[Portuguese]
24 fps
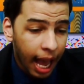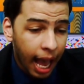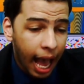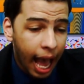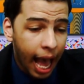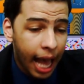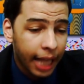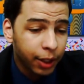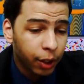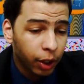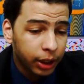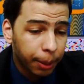
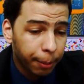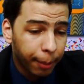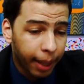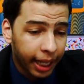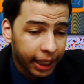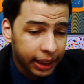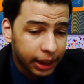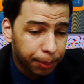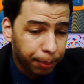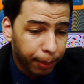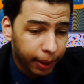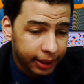À noite,
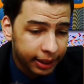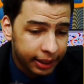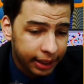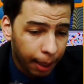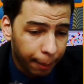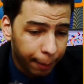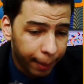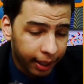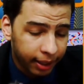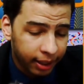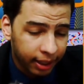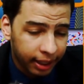mais
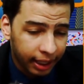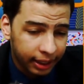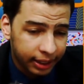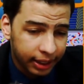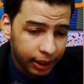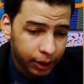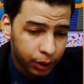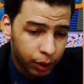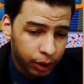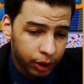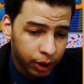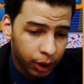precisamente das
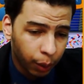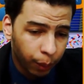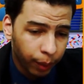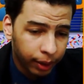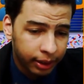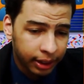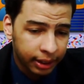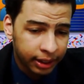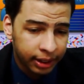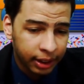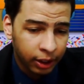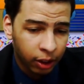
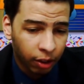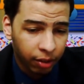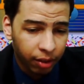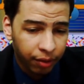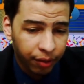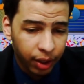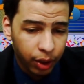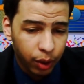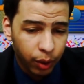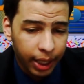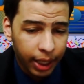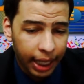18h50 às
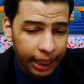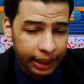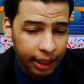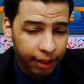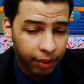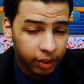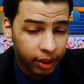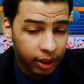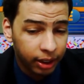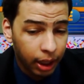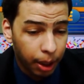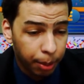19h20, o
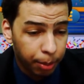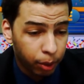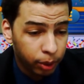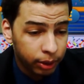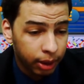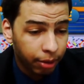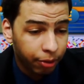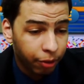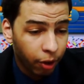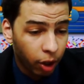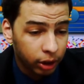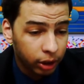Carnaval da
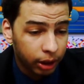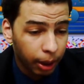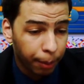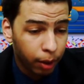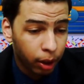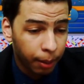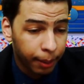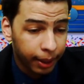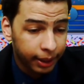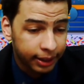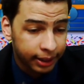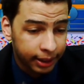Tribuna volta à
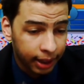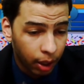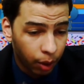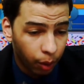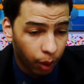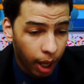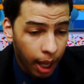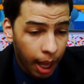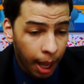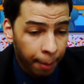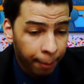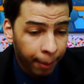
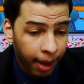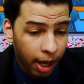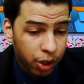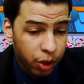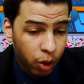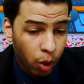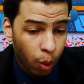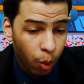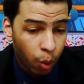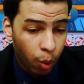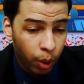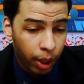programação, mas
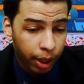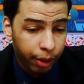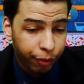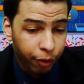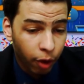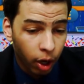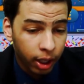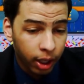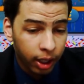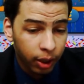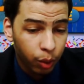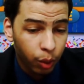com um
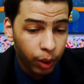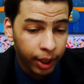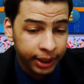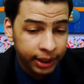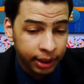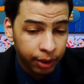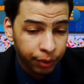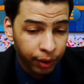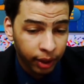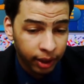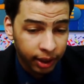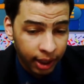enfoque no
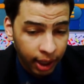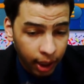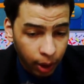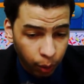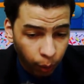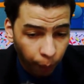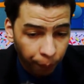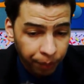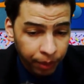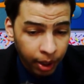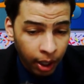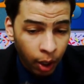Recife
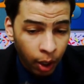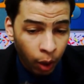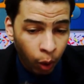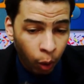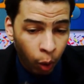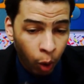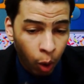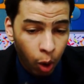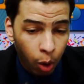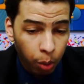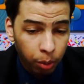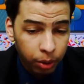Antigo,
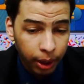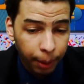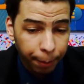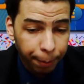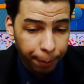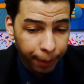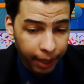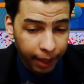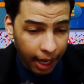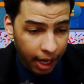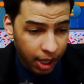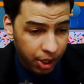como de
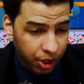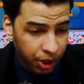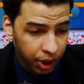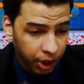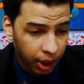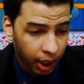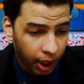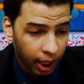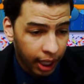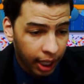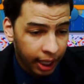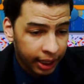praxe.
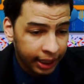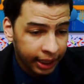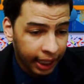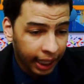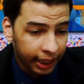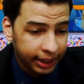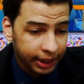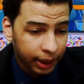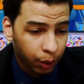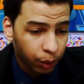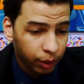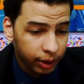Na
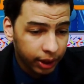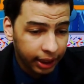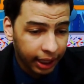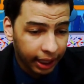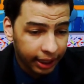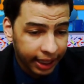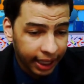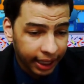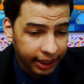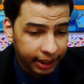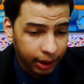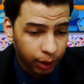segunda e na
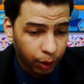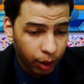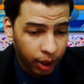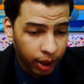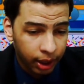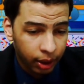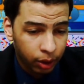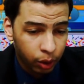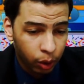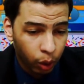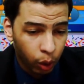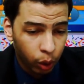terça, durante
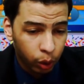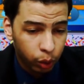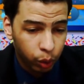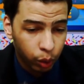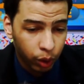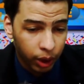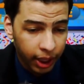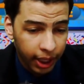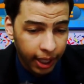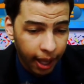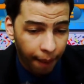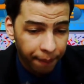todo o
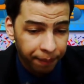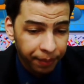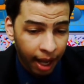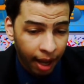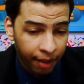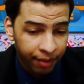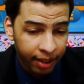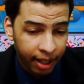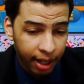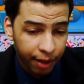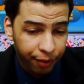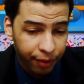dia,
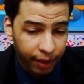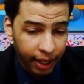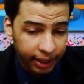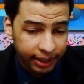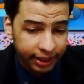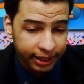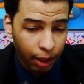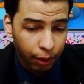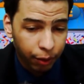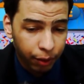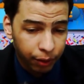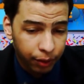haverá flashes
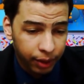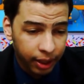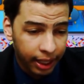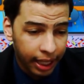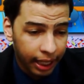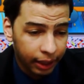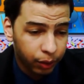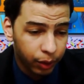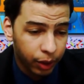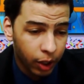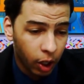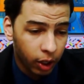ao vivo
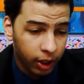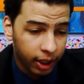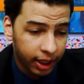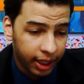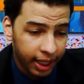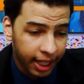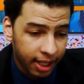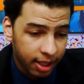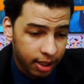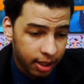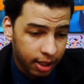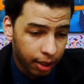direto de Olinda e
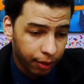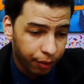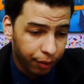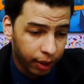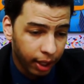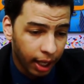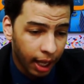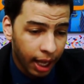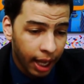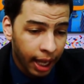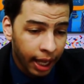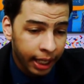Recife.
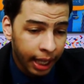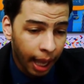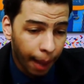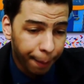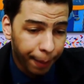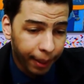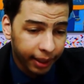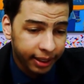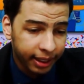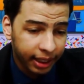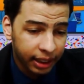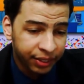E a
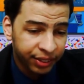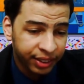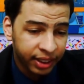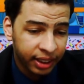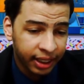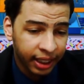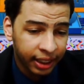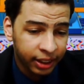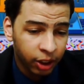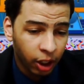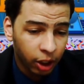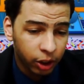partir das
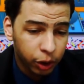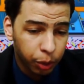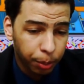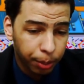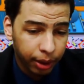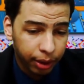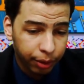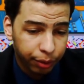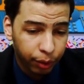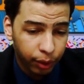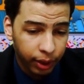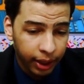23 horas, o
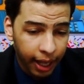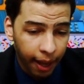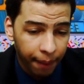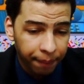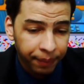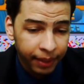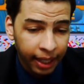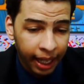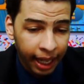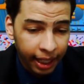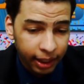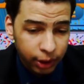Bando de Folia
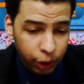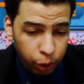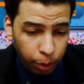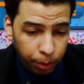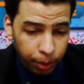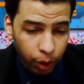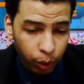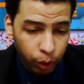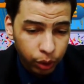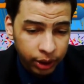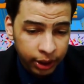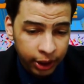assume
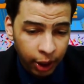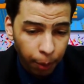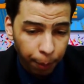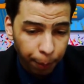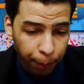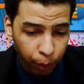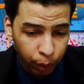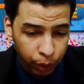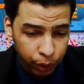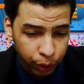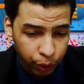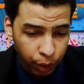o seu
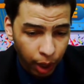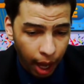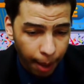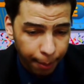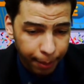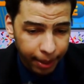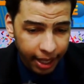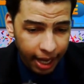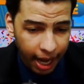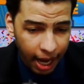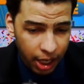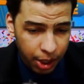posto,
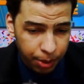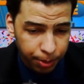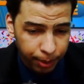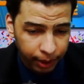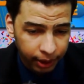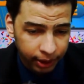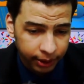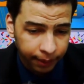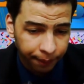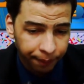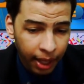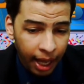abre
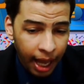aspas.